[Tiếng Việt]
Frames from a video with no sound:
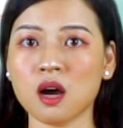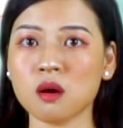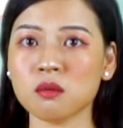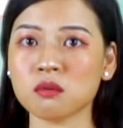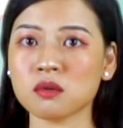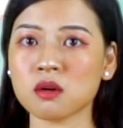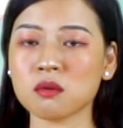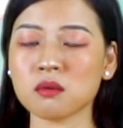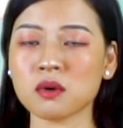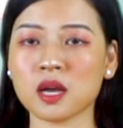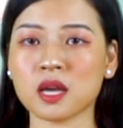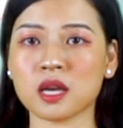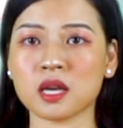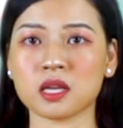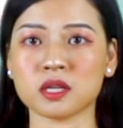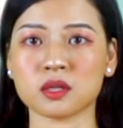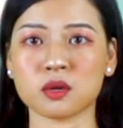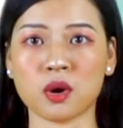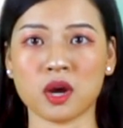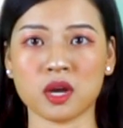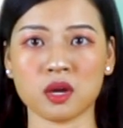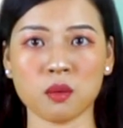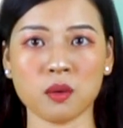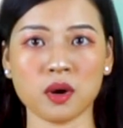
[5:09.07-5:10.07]
ông không hề
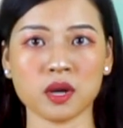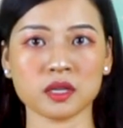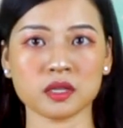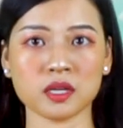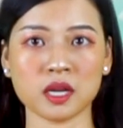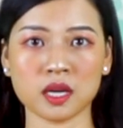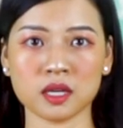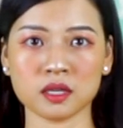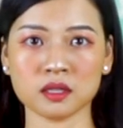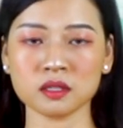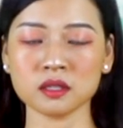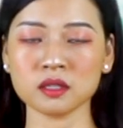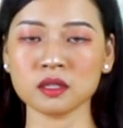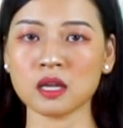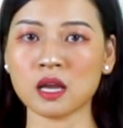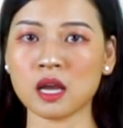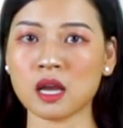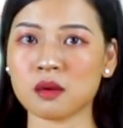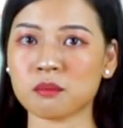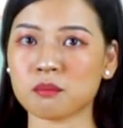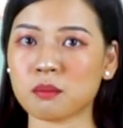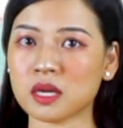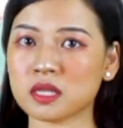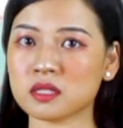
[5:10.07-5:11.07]
đoái hoài đến
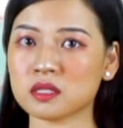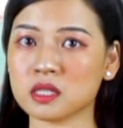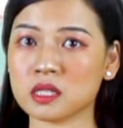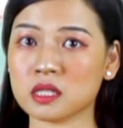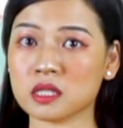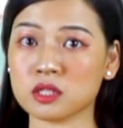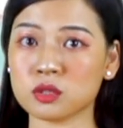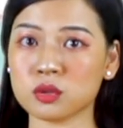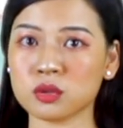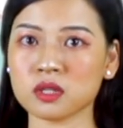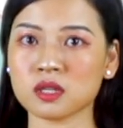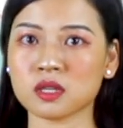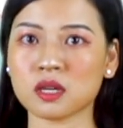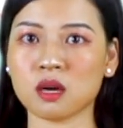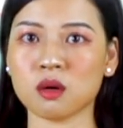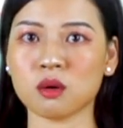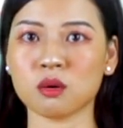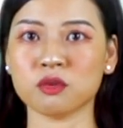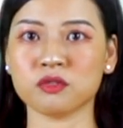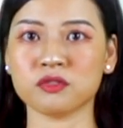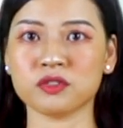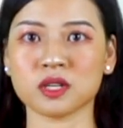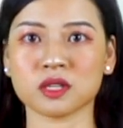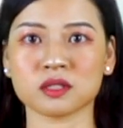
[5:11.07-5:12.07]
mà chỉ truy
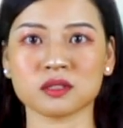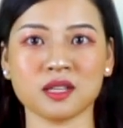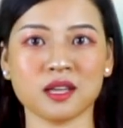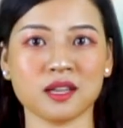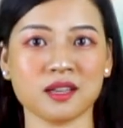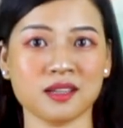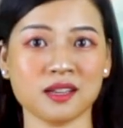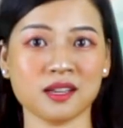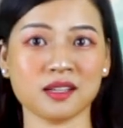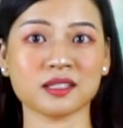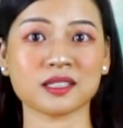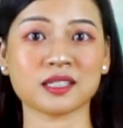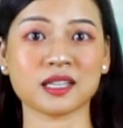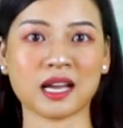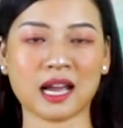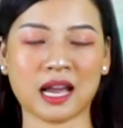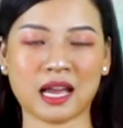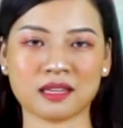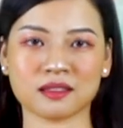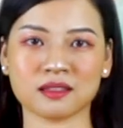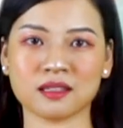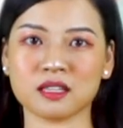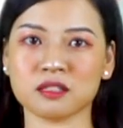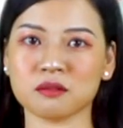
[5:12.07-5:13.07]
cầu việc thể hiện
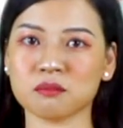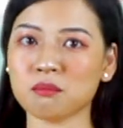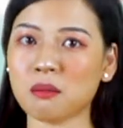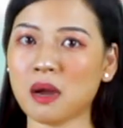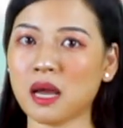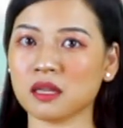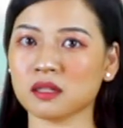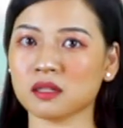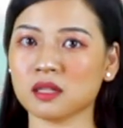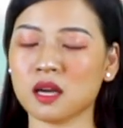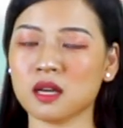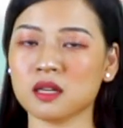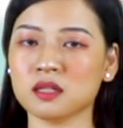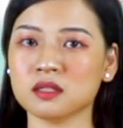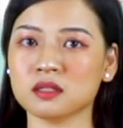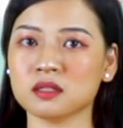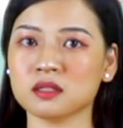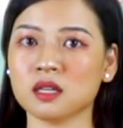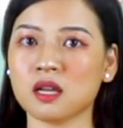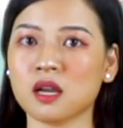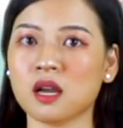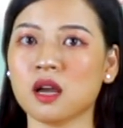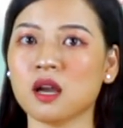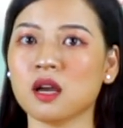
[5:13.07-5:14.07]
cá tính bản thân.
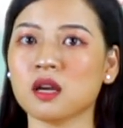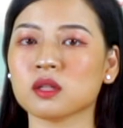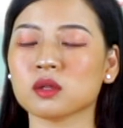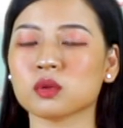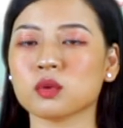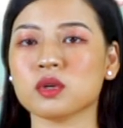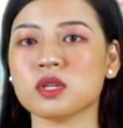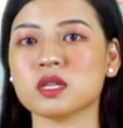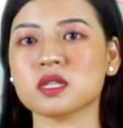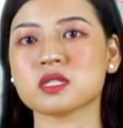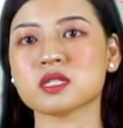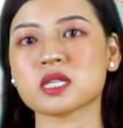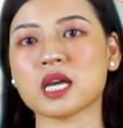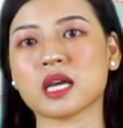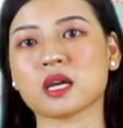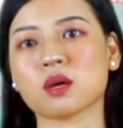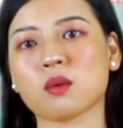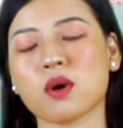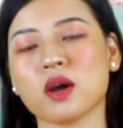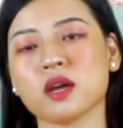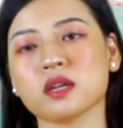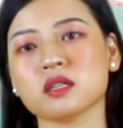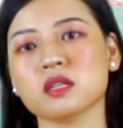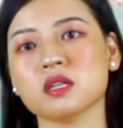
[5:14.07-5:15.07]
Tuy trải
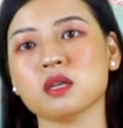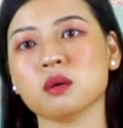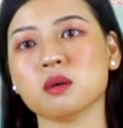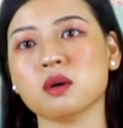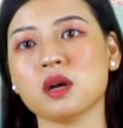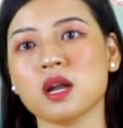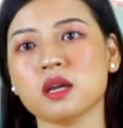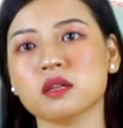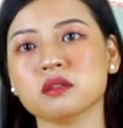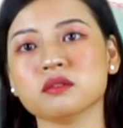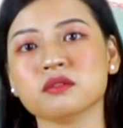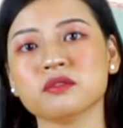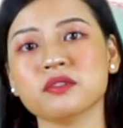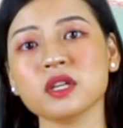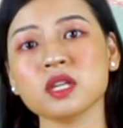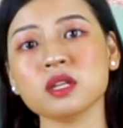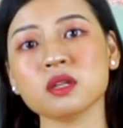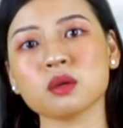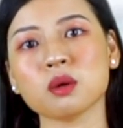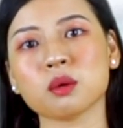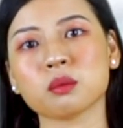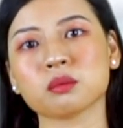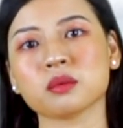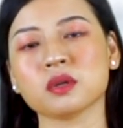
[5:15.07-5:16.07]
qua nhiều lần vinh
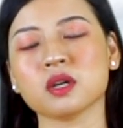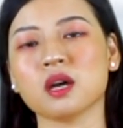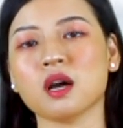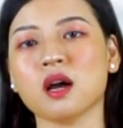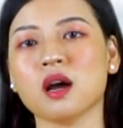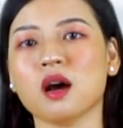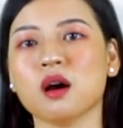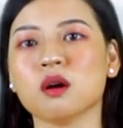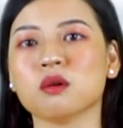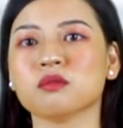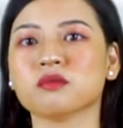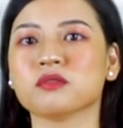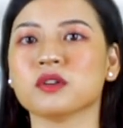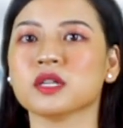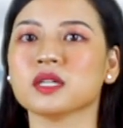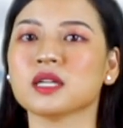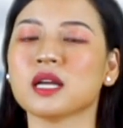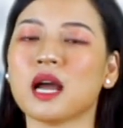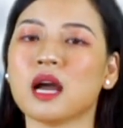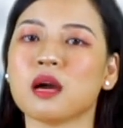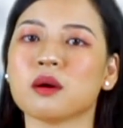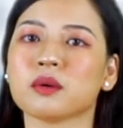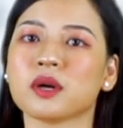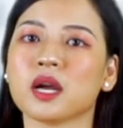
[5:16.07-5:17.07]
nhục, ông vẫn
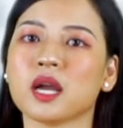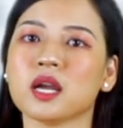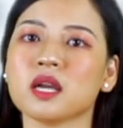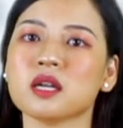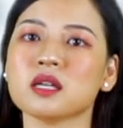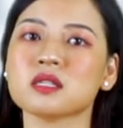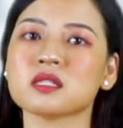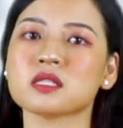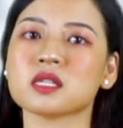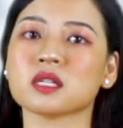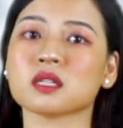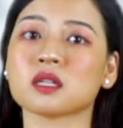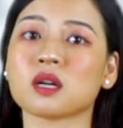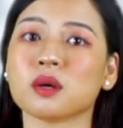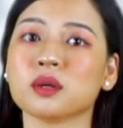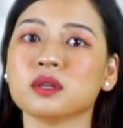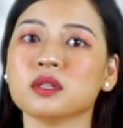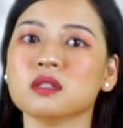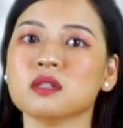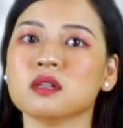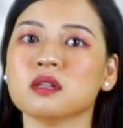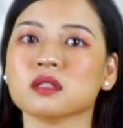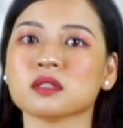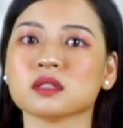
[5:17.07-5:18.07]
ngạo nghễ trên con
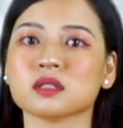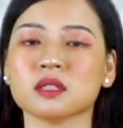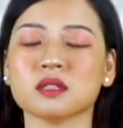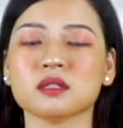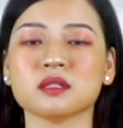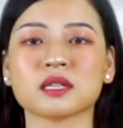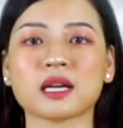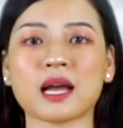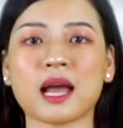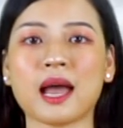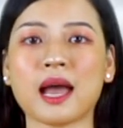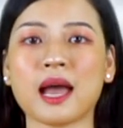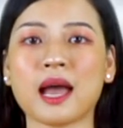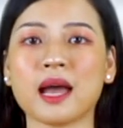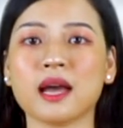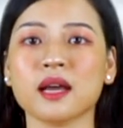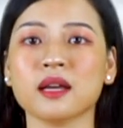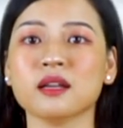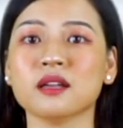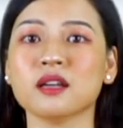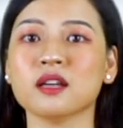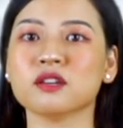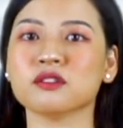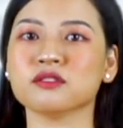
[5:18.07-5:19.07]
đường thơ ca
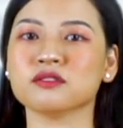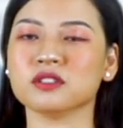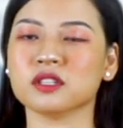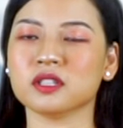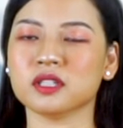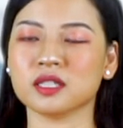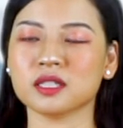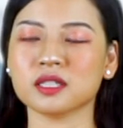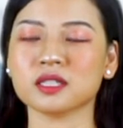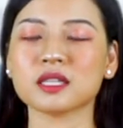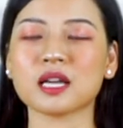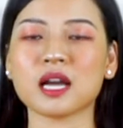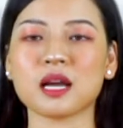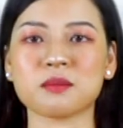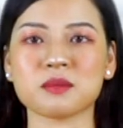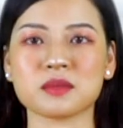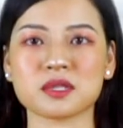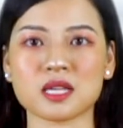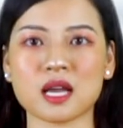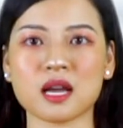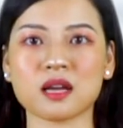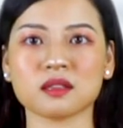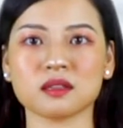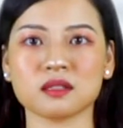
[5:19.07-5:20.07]
với cảm
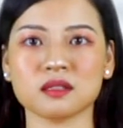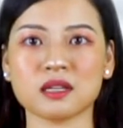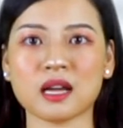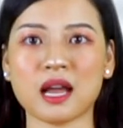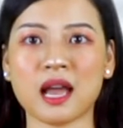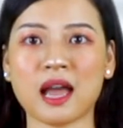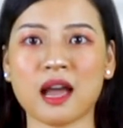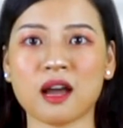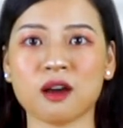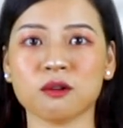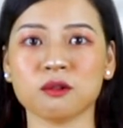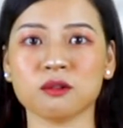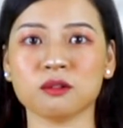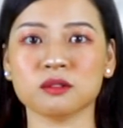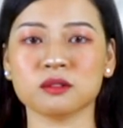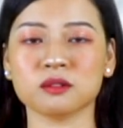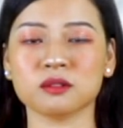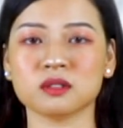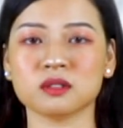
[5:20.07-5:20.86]
giác tự hào.